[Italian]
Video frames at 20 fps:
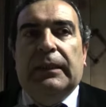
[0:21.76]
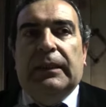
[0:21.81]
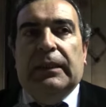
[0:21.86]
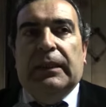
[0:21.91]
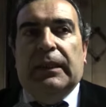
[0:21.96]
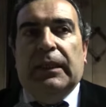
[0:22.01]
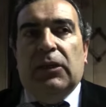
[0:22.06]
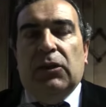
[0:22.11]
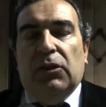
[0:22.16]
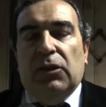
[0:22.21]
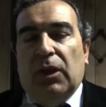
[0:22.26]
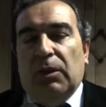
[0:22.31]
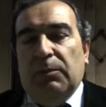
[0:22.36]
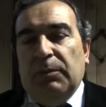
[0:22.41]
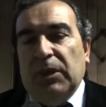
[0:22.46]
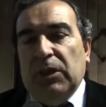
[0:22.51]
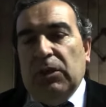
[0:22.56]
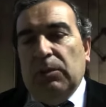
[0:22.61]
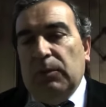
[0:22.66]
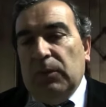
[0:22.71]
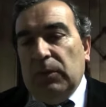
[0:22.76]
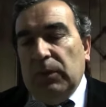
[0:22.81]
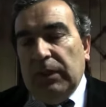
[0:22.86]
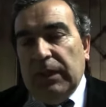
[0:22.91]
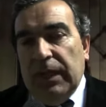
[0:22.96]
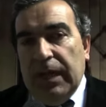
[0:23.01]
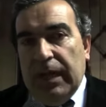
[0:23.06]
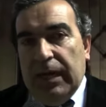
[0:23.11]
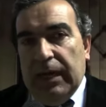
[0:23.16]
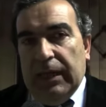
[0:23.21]
economico
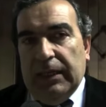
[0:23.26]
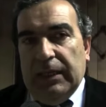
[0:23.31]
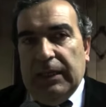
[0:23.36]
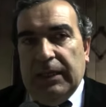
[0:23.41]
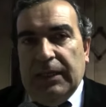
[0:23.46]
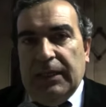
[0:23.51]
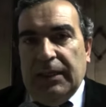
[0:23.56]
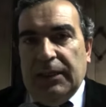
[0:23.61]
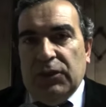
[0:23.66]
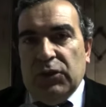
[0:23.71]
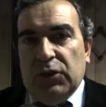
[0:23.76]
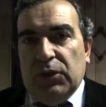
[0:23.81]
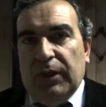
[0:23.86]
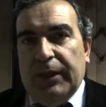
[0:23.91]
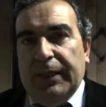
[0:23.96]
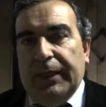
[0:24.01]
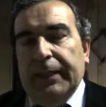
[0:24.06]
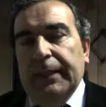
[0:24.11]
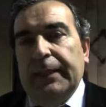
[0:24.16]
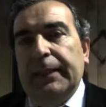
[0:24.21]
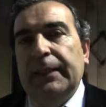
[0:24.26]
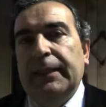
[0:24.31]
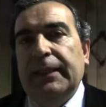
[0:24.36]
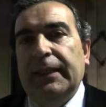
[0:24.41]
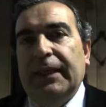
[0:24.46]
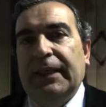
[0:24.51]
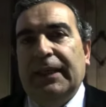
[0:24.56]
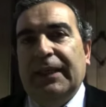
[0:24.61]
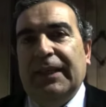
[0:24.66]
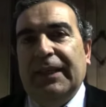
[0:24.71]
mondiale e cioè
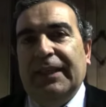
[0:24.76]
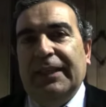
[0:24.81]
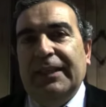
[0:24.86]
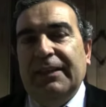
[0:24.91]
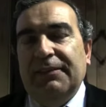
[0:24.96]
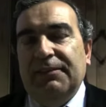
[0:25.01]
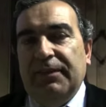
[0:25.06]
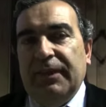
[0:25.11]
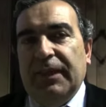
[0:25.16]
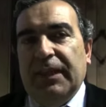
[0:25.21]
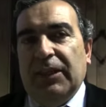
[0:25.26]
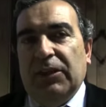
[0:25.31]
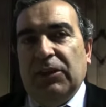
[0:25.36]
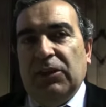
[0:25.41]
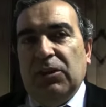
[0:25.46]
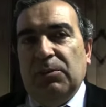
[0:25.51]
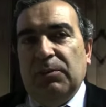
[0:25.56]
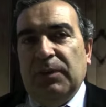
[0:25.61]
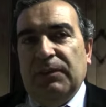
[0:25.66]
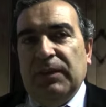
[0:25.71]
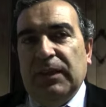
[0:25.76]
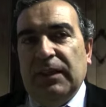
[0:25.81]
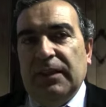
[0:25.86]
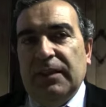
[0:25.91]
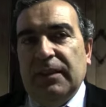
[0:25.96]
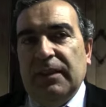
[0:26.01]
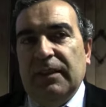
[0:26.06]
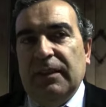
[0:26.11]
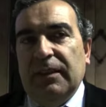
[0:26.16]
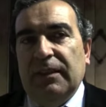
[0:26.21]
che davvero, come viene
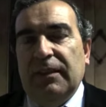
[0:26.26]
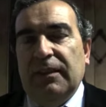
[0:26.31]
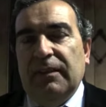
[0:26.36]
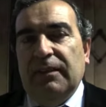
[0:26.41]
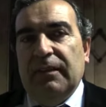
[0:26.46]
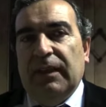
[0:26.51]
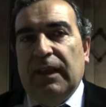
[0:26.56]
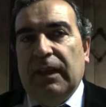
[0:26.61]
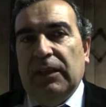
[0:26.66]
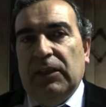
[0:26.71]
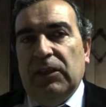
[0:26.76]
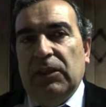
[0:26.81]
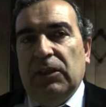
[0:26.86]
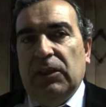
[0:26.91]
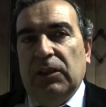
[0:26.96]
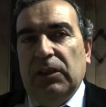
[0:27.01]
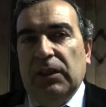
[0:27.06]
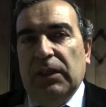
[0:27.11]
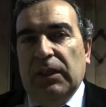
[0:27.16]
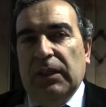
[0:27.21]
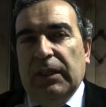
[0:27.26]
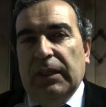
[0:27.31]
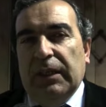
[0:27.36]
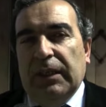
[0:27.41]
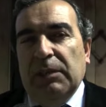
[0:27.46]
sintetizzato,